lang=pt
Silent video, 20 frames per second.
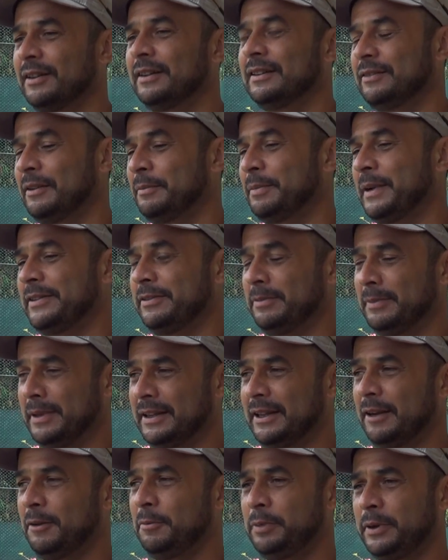com a, com a parte
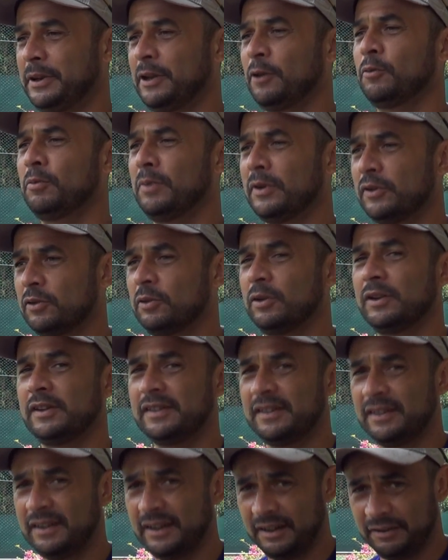mental, porque algumas
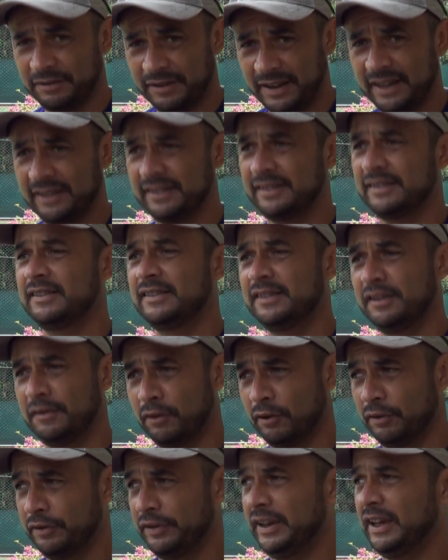coisas vai se
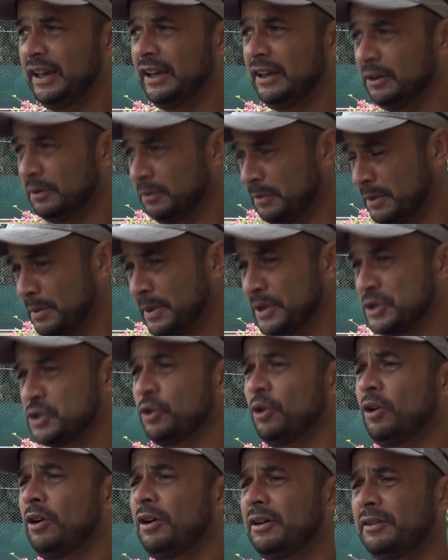desenvolvendo, uma, uma
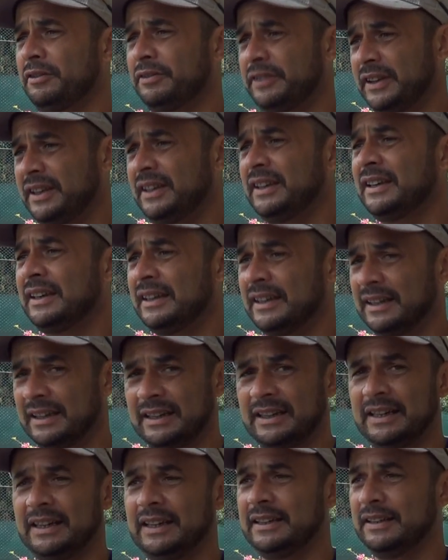jovem,
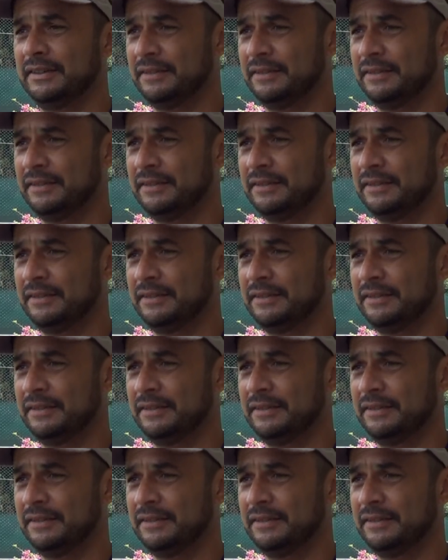né,